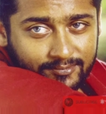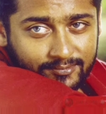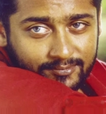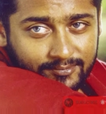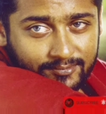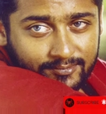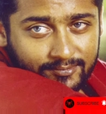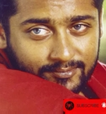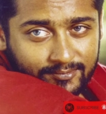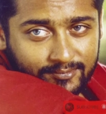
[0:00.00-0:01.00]
முதல்ல நடிகர்
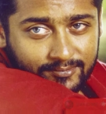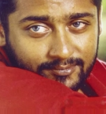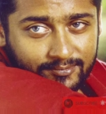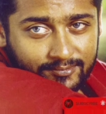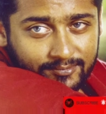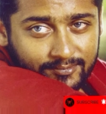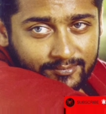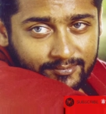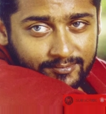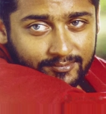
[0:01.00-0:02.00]
அஜித் கிட்ட தான்
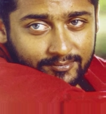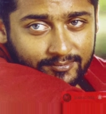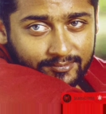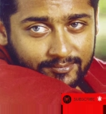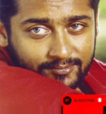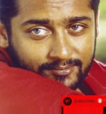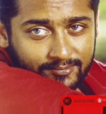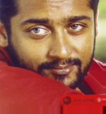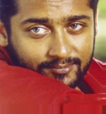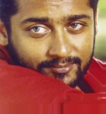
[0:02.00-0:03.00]
சொல்லியிருக்காரு பாலா
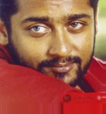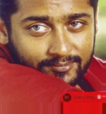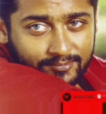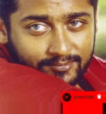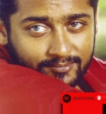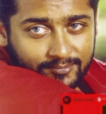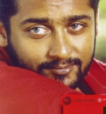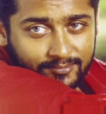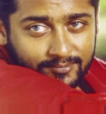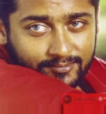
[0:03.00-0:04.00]
ஆனால் முழு கதையையும்